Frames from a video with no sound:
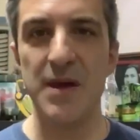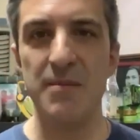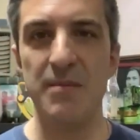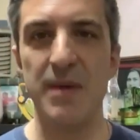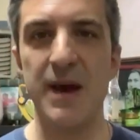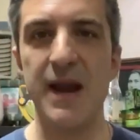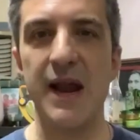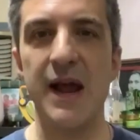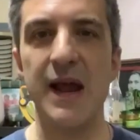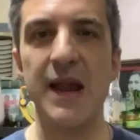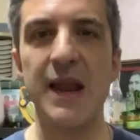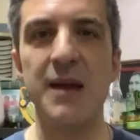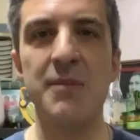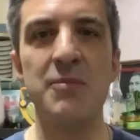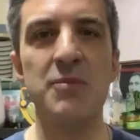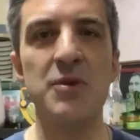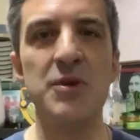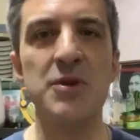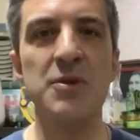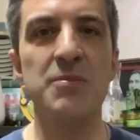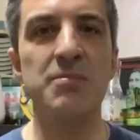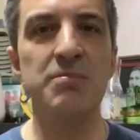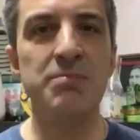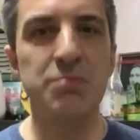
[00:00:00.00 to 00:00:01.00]
Para alam mo
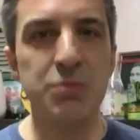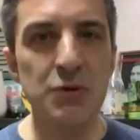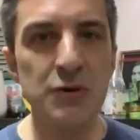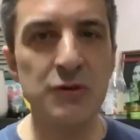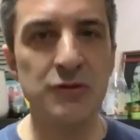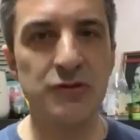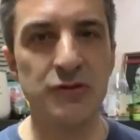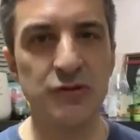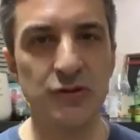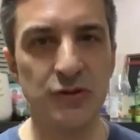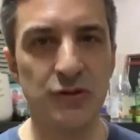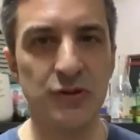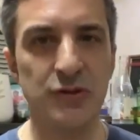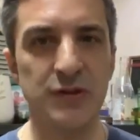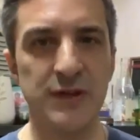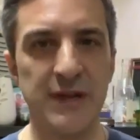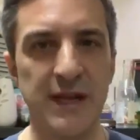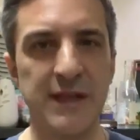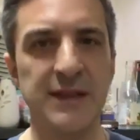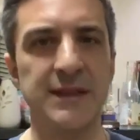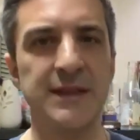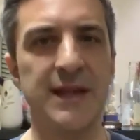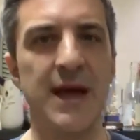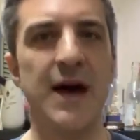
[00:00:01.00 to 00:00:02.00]
yung pulso
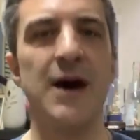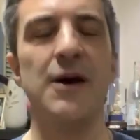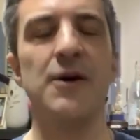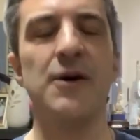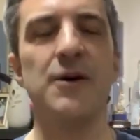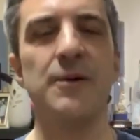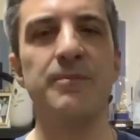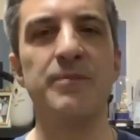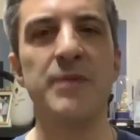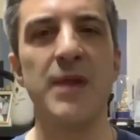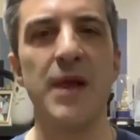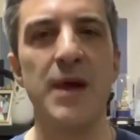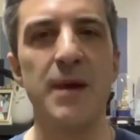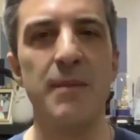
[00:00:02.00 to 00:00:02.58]
ng tao.